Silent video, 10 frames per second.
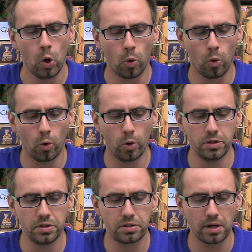
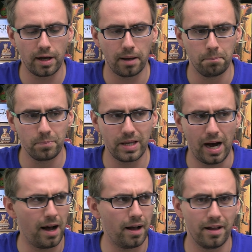und ähm,
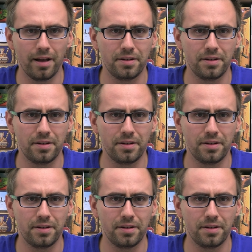ja,